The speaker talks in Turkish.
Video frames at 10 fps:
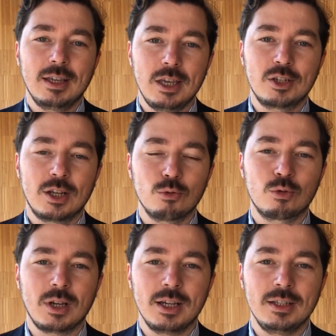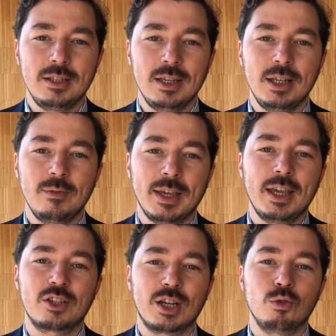gençler uzaylı değil ve
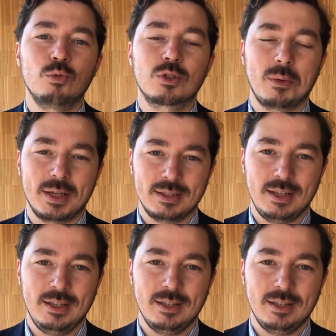gençler umursamaz değil.